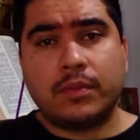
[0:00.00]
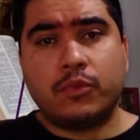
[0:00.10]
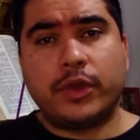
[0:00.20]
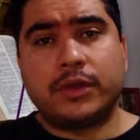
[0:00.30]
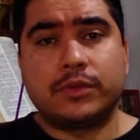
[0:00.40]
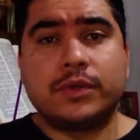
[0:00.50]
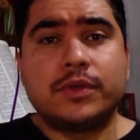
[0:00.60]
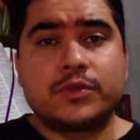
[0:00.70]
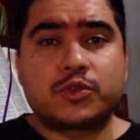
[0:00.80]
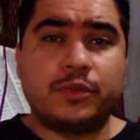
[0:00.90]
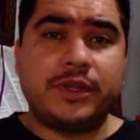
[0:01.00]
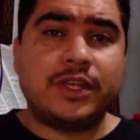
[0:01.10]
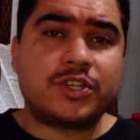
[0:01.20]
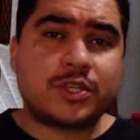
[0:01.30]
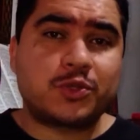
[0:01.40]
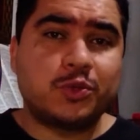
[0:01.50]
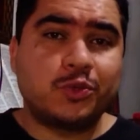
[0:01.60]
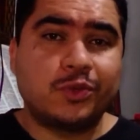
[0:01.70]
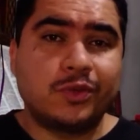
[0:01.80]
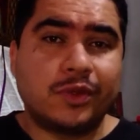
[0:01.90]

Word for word: Bueno, sobre este assunto